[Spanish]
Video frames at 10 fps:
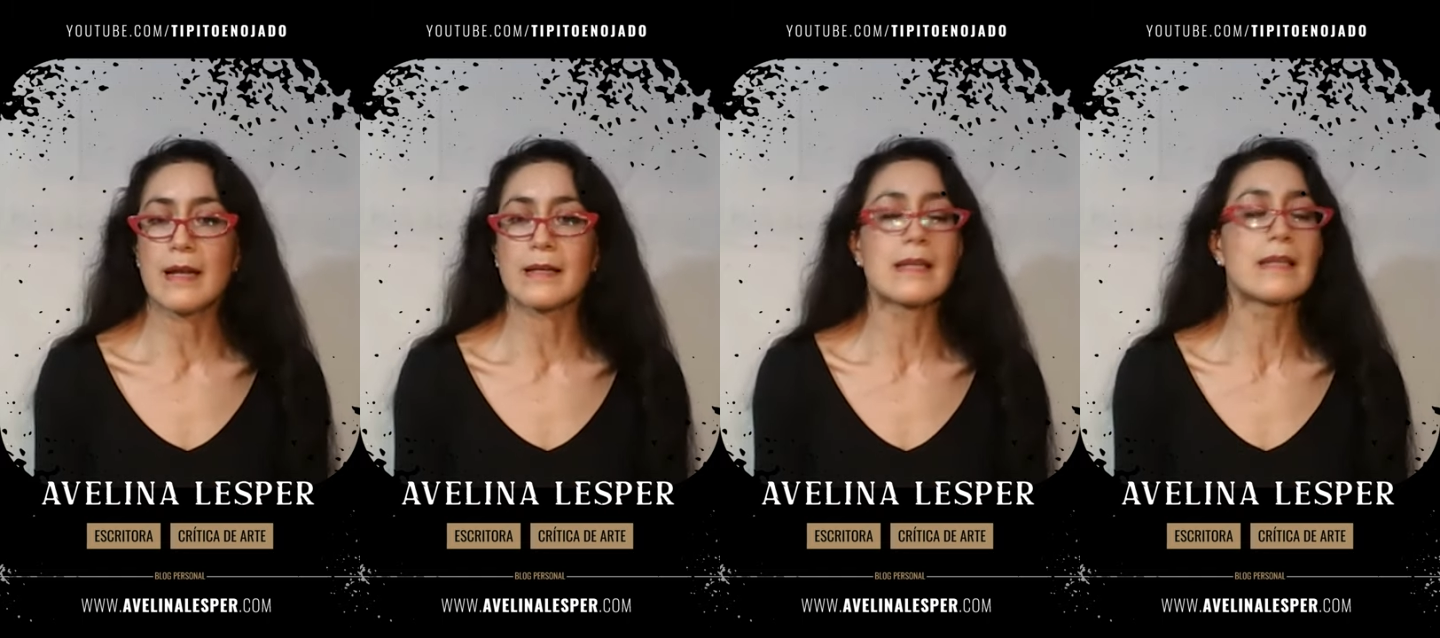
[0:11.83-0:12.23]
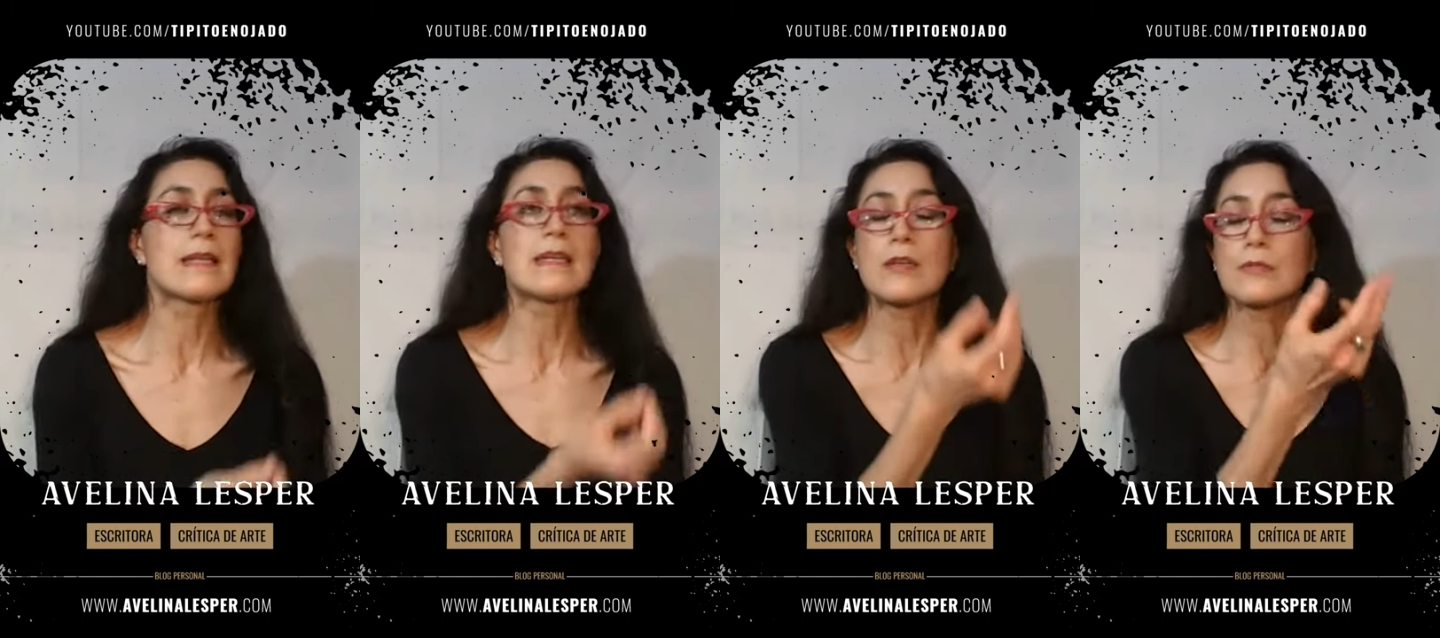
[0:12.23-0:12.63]

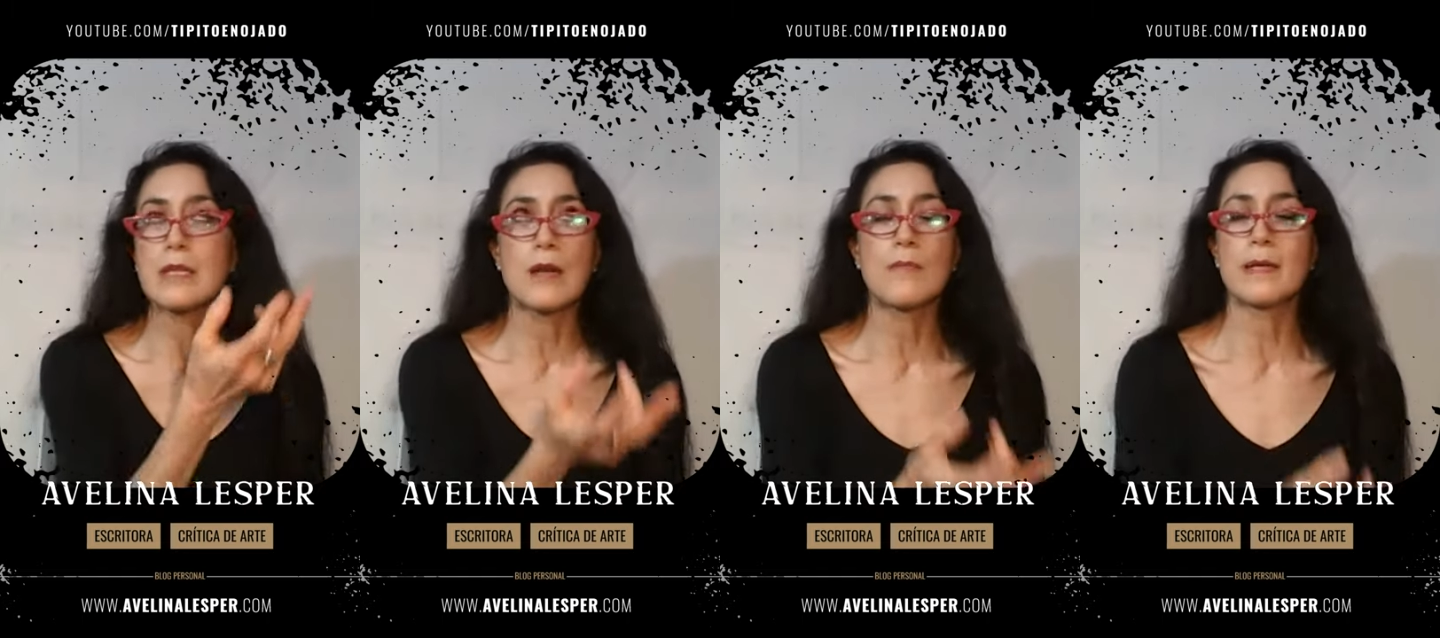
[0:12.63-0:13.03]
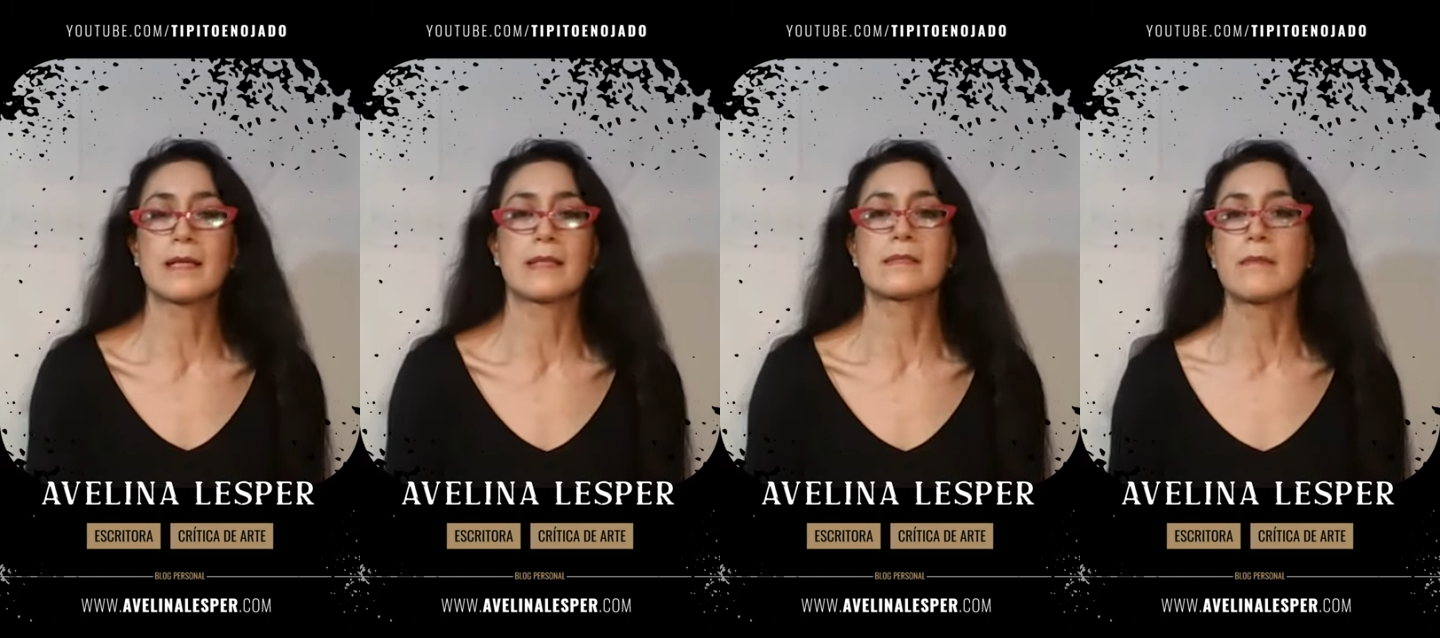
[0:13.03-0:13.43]
religión de la obra que
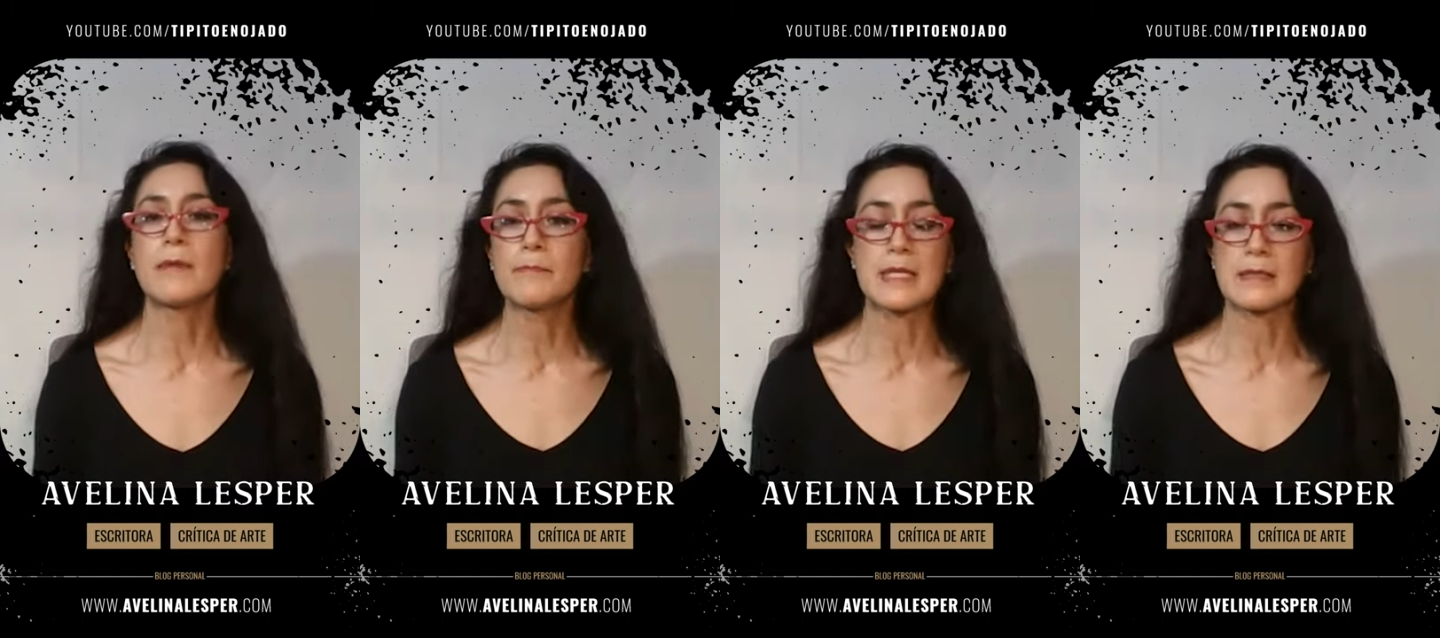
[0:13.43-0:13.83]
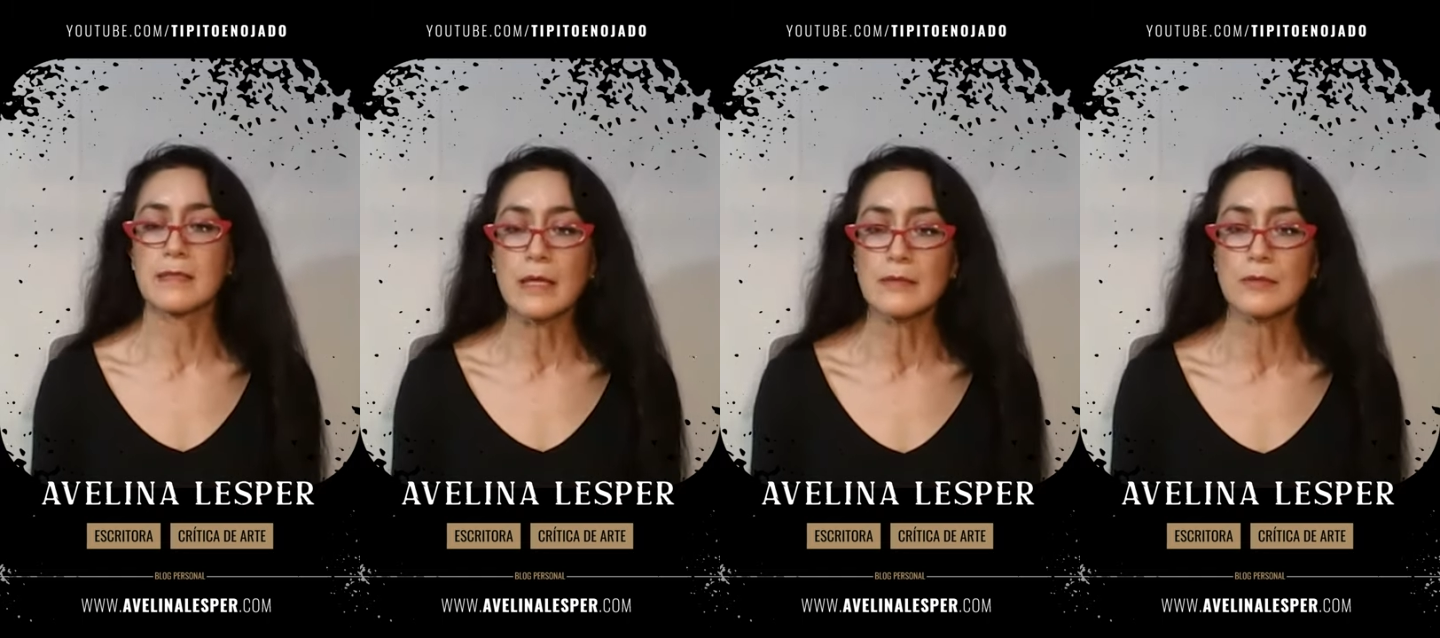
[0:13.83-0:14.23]
estaba
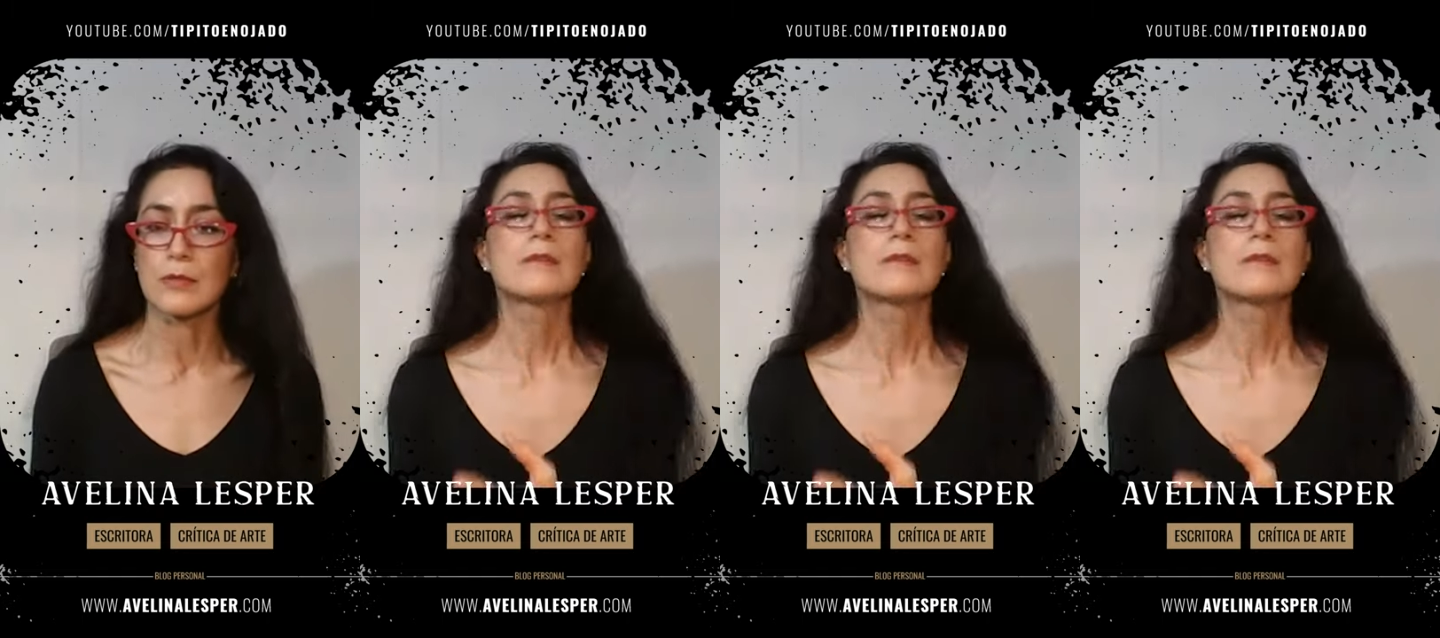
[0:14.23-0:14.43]
pintando.